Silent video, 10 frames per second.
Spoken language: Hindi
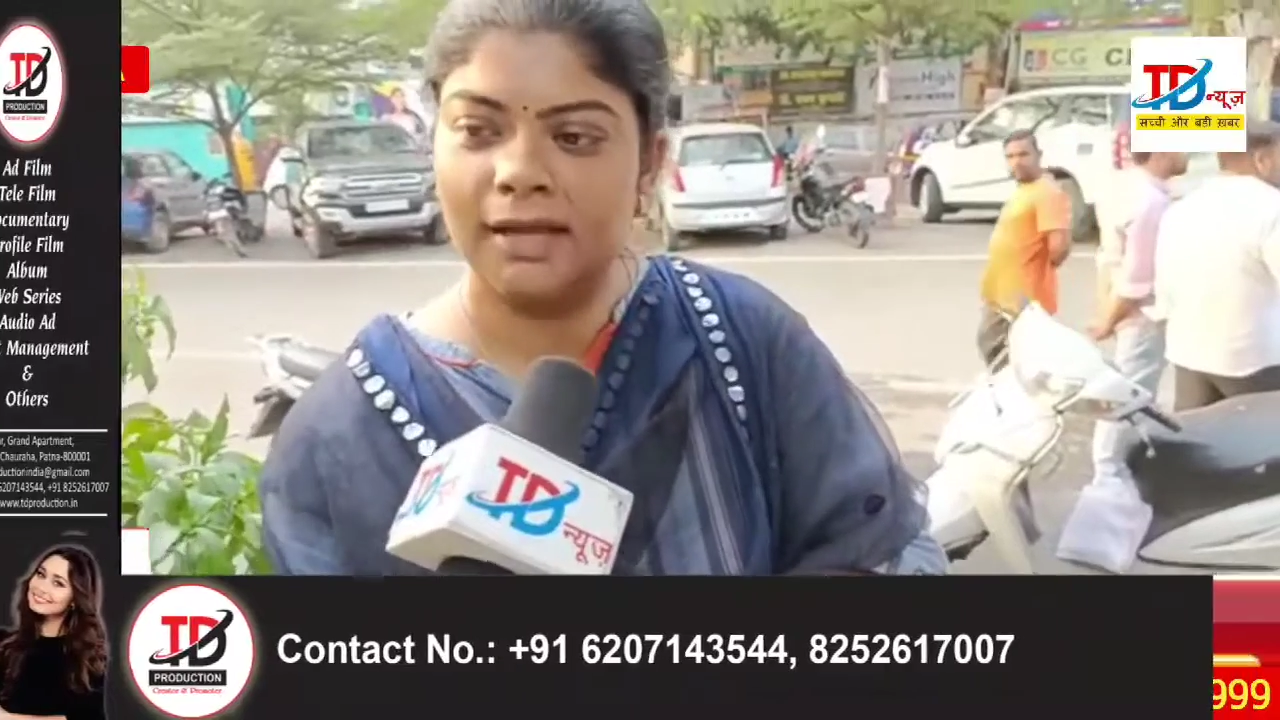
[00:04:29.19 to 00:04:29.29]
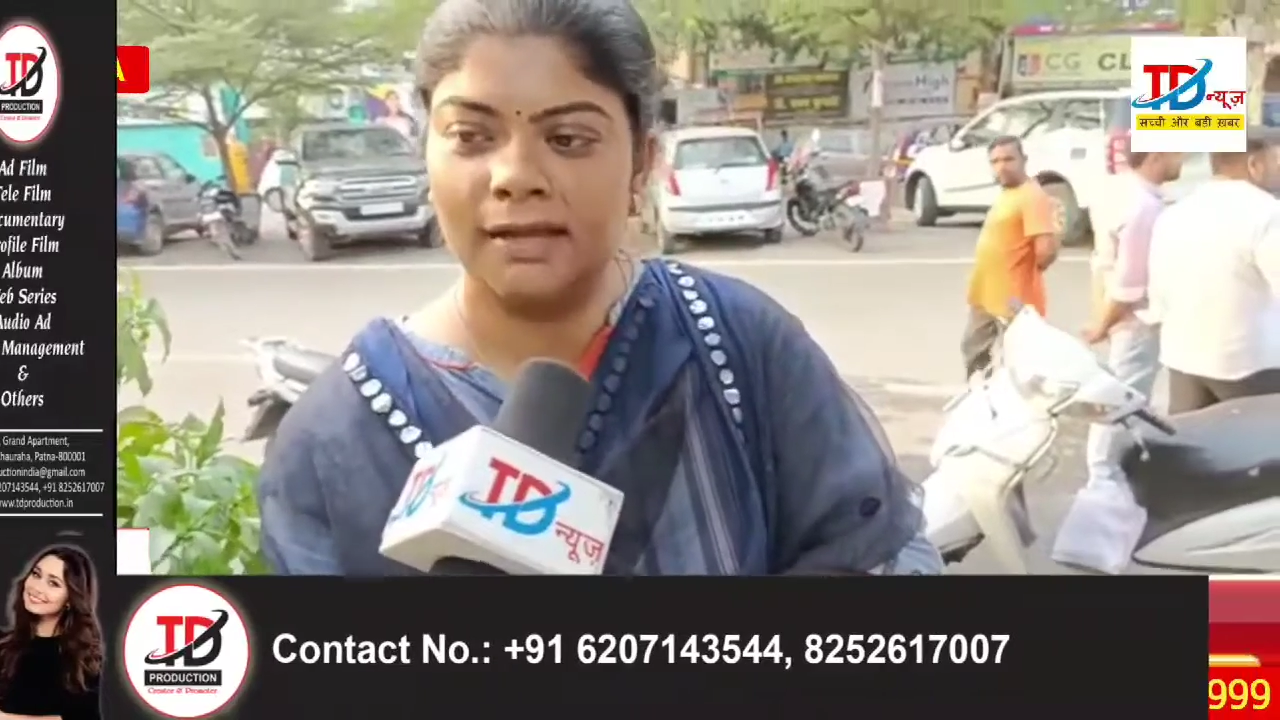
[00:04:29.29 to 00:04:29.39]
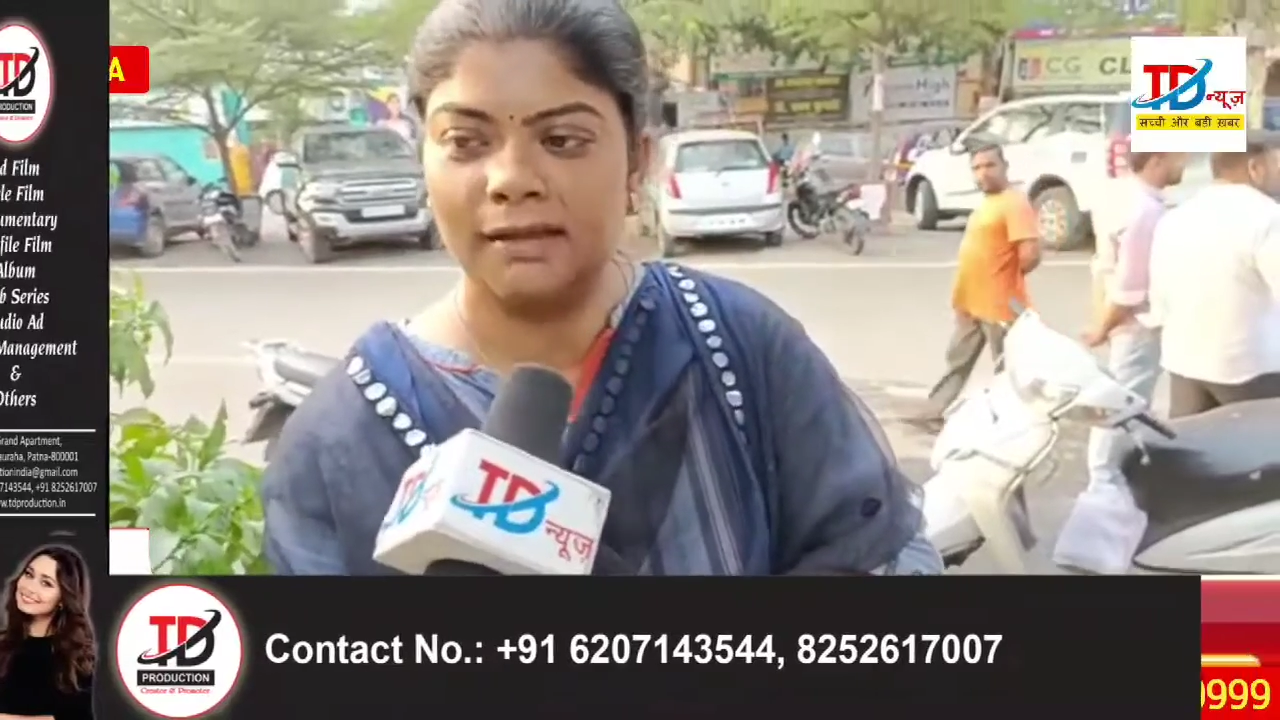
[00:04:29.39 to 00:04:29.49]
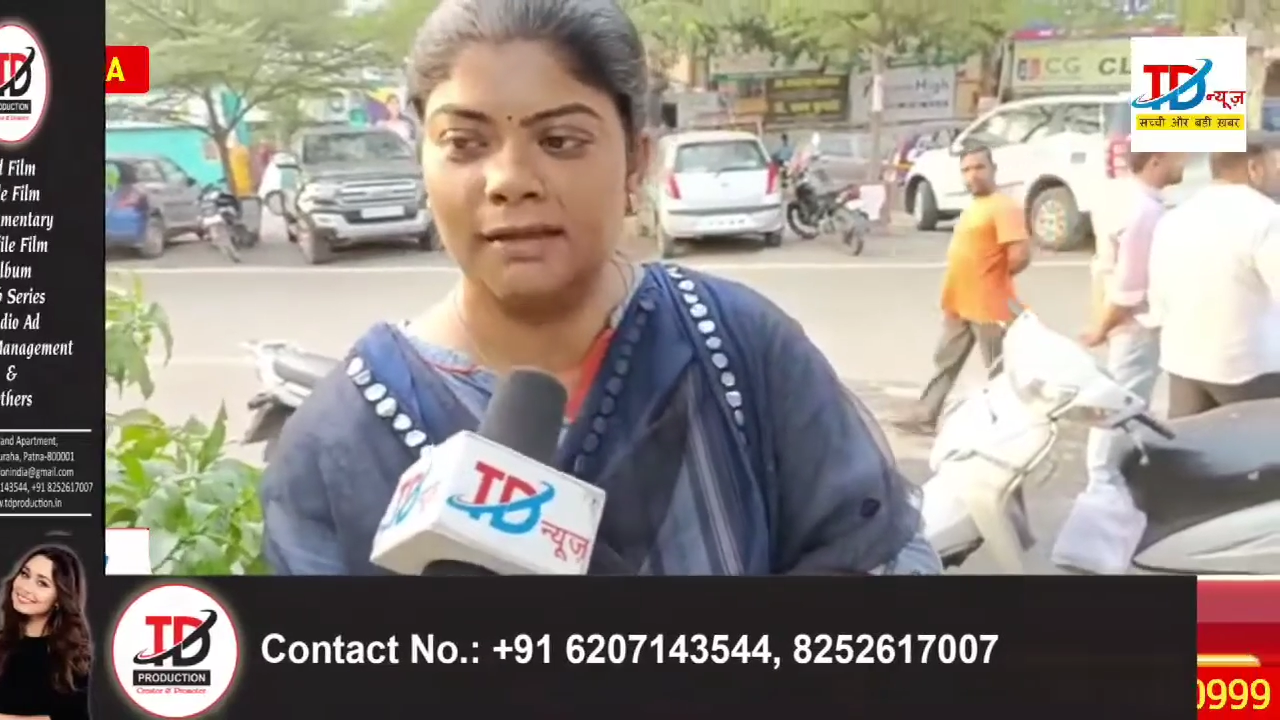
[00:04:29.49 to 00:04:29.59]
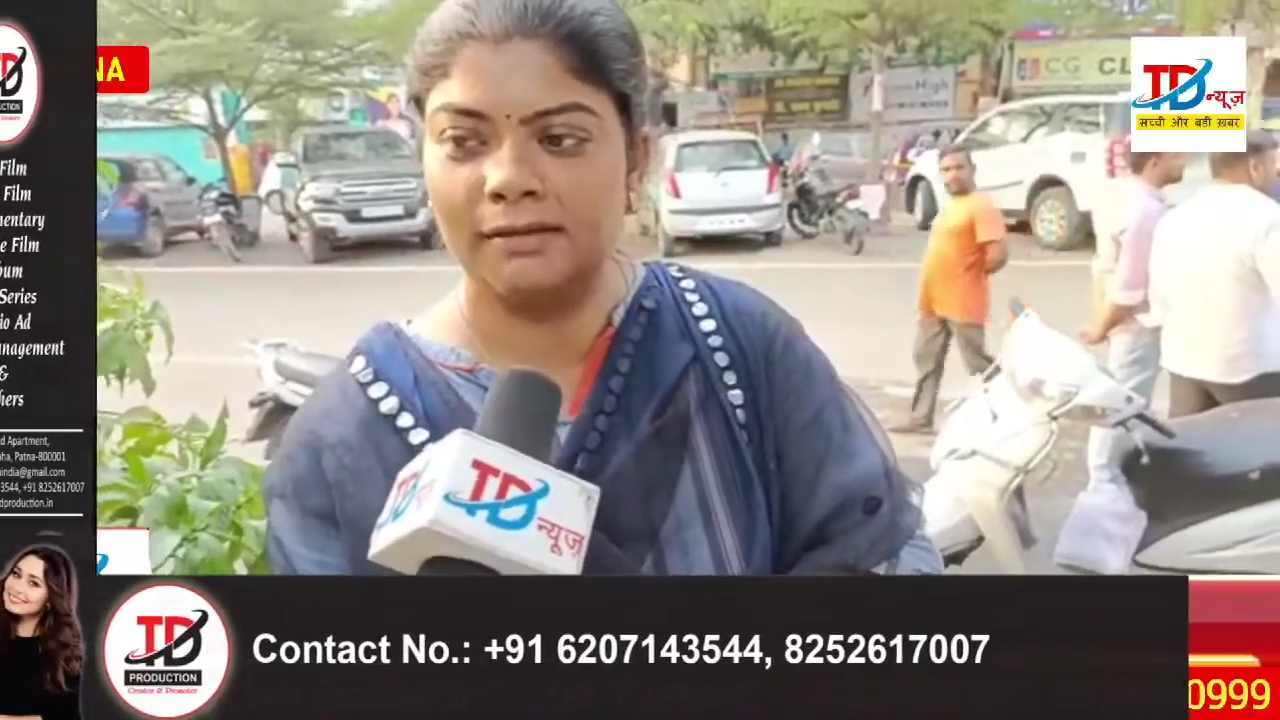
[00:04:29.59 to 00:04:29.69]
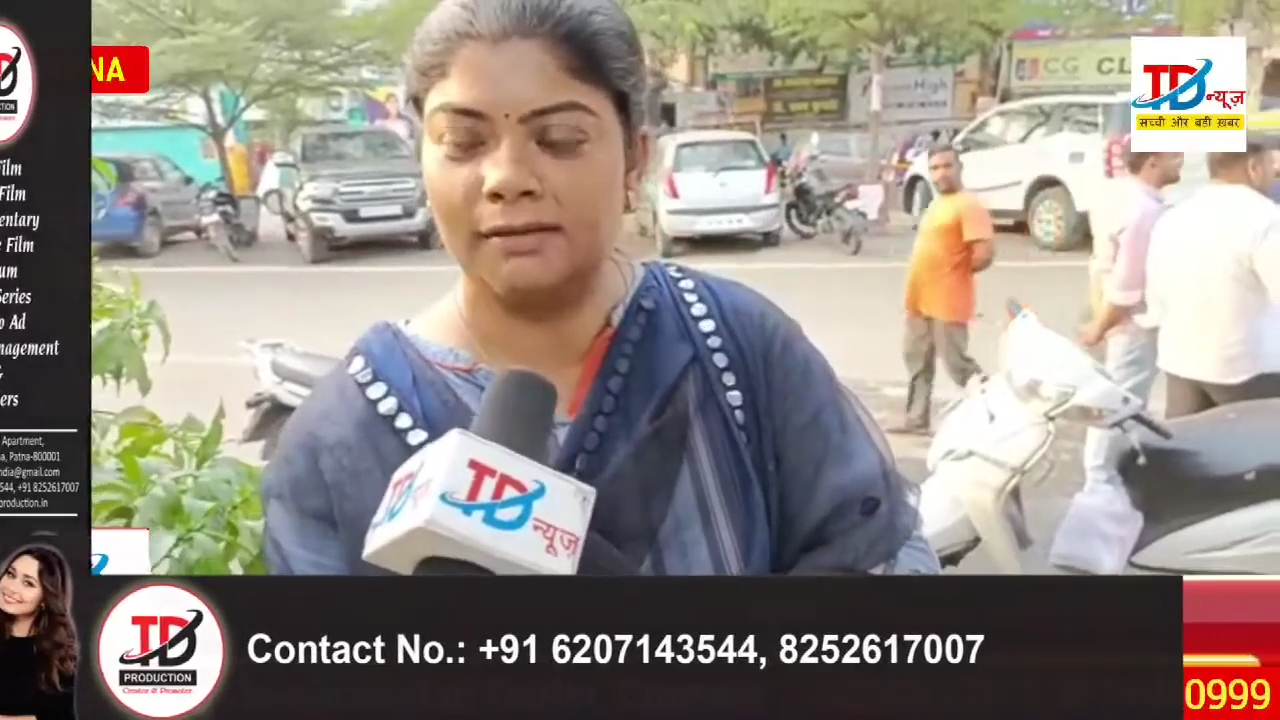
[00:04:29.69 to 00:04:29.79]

आगे